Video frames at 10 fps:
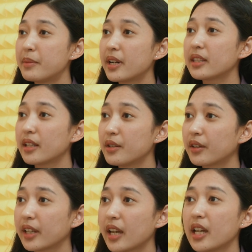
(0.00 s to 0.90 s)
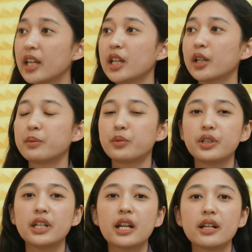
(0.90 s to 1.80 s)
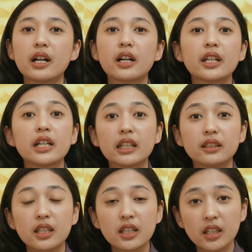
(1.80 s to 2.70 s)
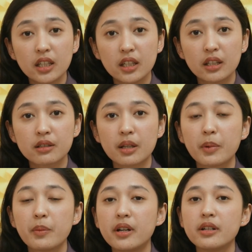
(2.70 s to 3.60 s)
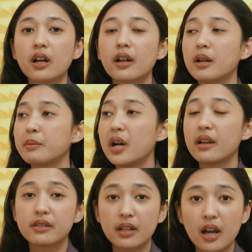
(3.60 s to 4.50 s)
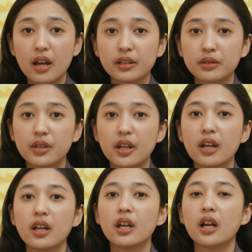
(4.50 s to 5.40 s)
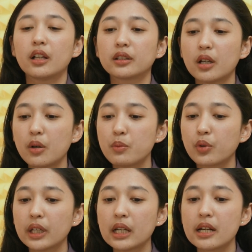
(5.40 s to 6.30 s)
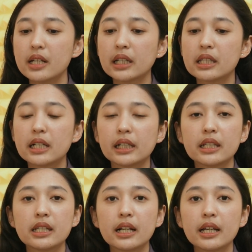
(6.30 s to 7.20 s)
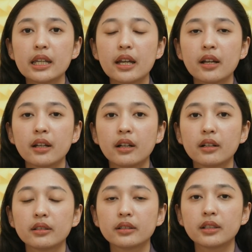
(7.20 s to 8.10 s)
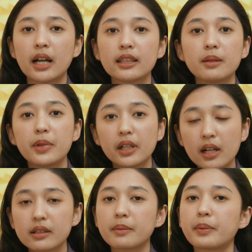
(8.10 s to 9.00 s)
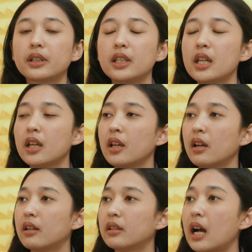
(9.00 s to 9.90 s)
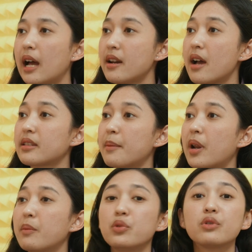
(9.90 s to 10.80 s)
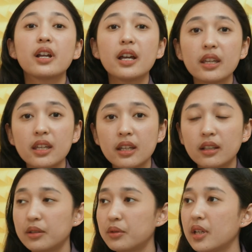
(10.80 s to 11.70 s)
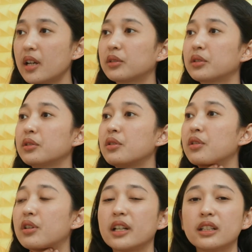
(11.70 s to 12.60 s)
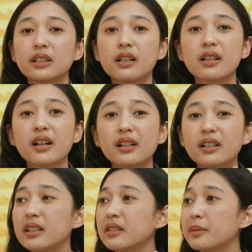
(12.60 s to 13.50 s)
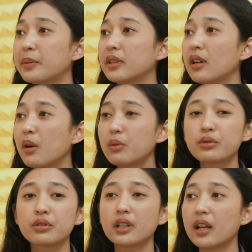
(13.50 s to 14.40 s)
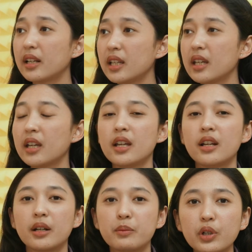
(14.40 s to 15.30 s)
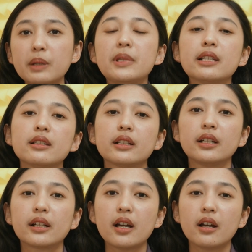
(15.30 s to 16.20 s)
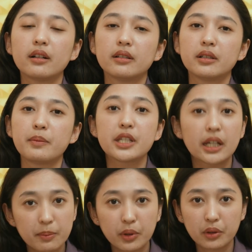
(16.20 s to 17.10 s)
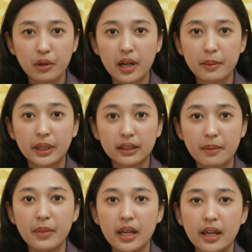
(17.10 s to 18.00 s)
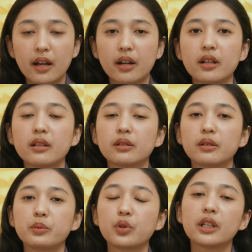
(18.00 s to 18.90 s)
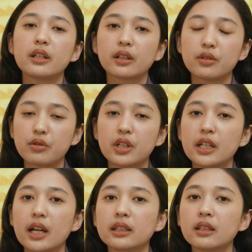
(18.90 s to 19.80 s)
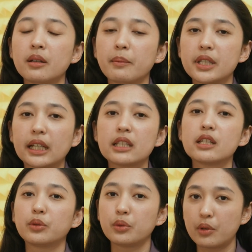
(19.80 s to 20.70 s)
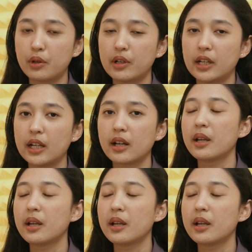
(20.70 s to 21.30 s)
berat ya dok ya, kemudian ada keringat dingin sampai badannya kadang basah gitu ya, atau mungkin ada gejala-gejala yang uh, atipikal seperti uh, ada asam lambung naik gitu ya atau tenggorokannya terasa kering seperti ya, haus sekali, nah mungkin bisa segera uh, mencari pertolongan pertama ya karena mungkin kecurigaan penyakit jantung koroner.